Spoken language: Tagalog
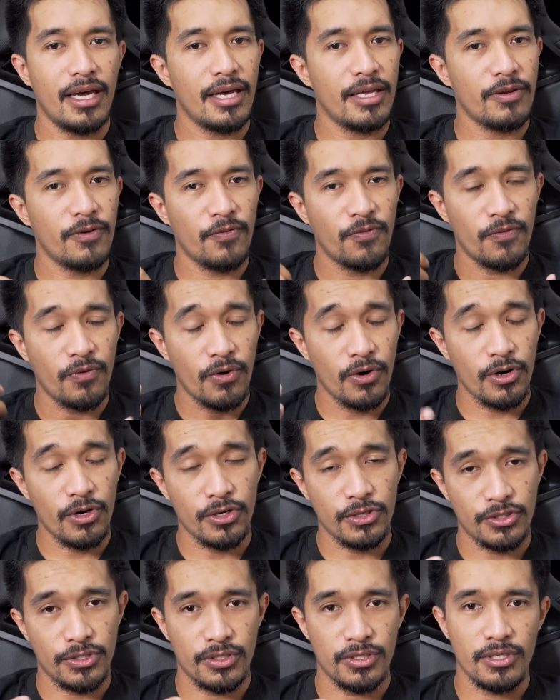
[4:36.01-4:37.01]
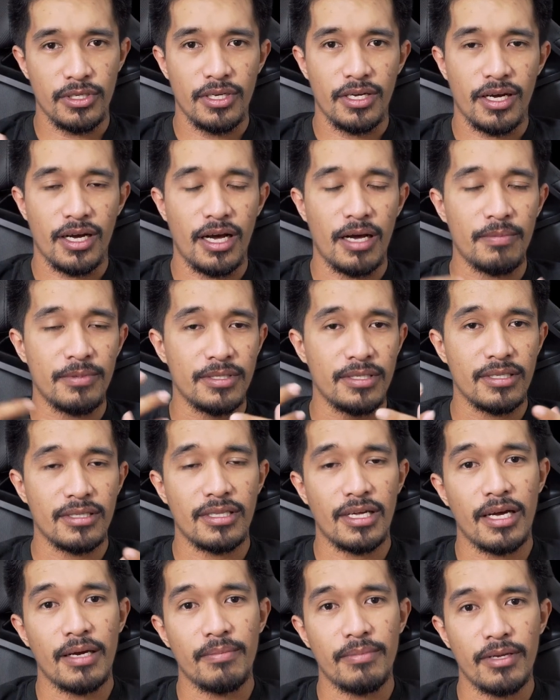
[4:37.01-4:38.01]
And of course, comes the
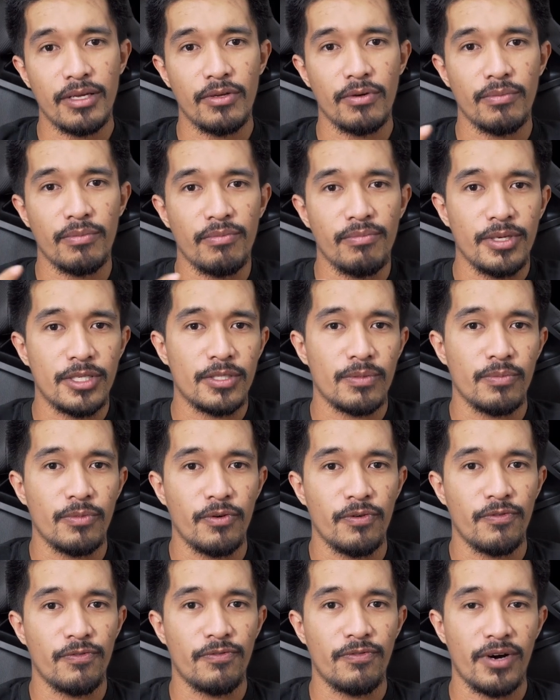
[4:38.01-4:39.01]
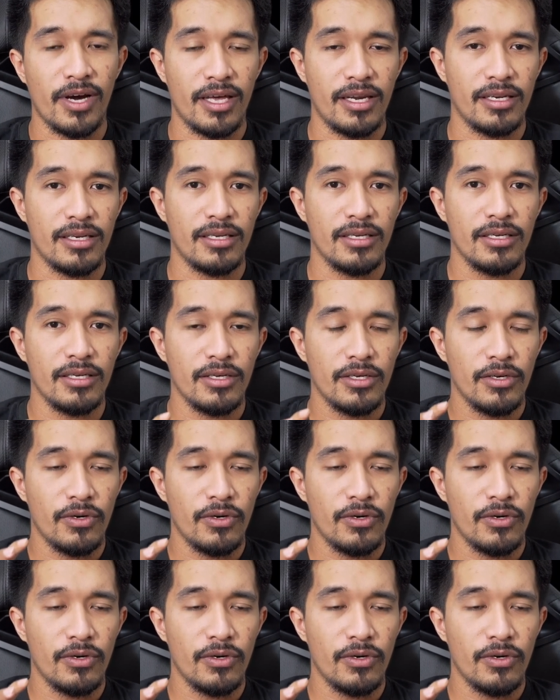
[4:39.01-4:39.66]
time na yung mismong fan